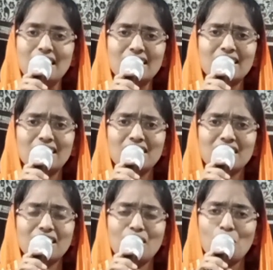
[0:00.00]

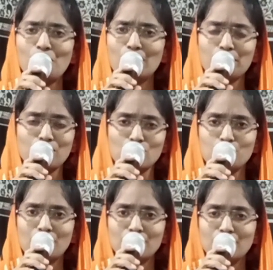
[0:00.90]
ఎక్కడెక్కడ
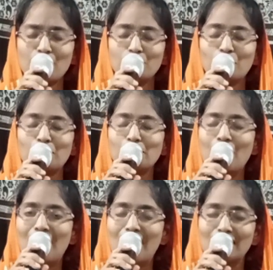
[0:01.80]
అవమానపరచబడుతున్నావో
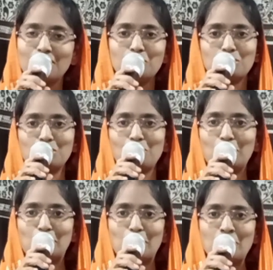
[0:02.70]
బాగా
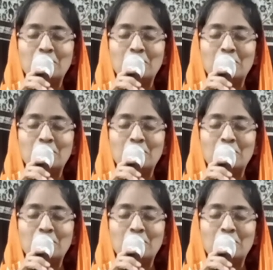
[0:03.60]
గుర్తుపెట్టుకో